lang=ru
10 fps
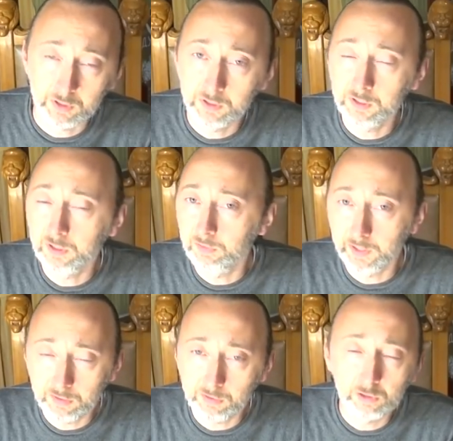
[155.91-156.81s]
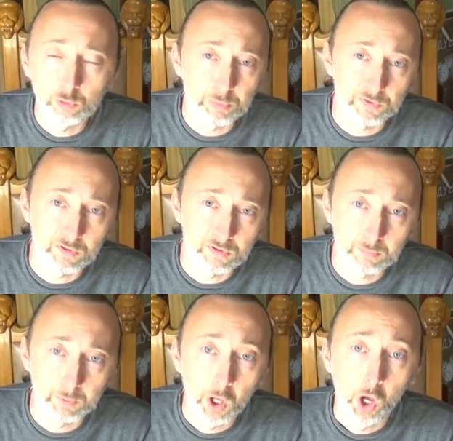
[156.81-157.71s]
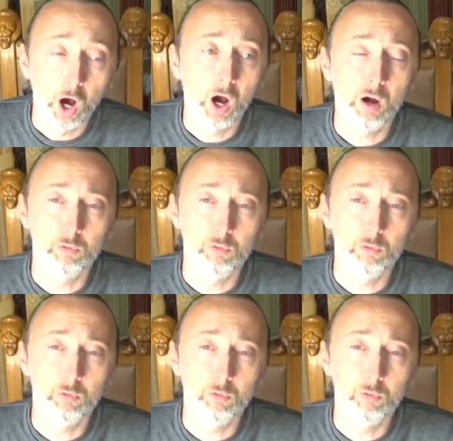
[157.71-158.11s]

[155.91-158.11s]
И не говорите глупости типа «А,